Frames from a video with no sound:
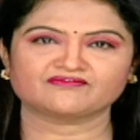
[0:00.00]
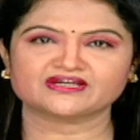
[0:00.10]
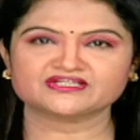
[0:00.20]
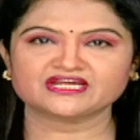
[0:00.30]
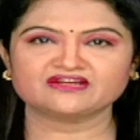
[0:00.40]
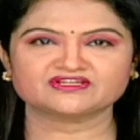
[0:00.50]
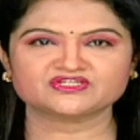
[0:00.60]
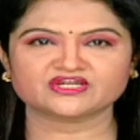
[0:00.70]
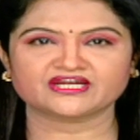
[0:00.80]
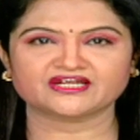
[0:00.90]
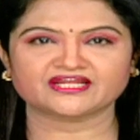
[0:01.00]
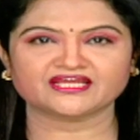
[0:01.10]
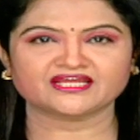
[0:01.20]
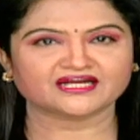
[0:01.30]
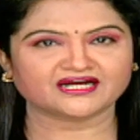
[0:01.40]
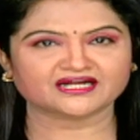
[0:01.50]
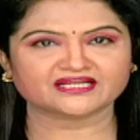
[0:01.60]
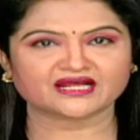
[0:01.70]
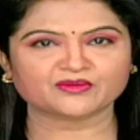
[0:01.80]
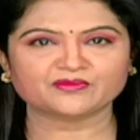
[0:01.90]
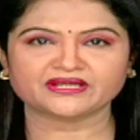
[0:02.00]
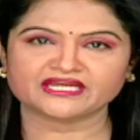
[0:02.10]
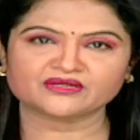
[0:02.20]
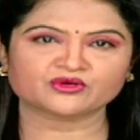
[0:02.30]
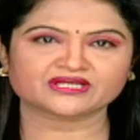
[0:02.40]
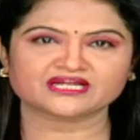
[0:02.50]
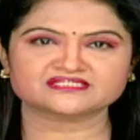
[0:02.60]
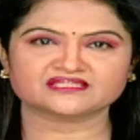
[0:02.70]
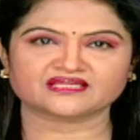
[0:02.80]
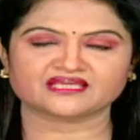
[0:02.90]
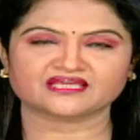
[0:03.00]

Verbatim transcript: వర్షాలు వచ్చాయంటే ఆ గ్రామం నీట మునగాల్సింది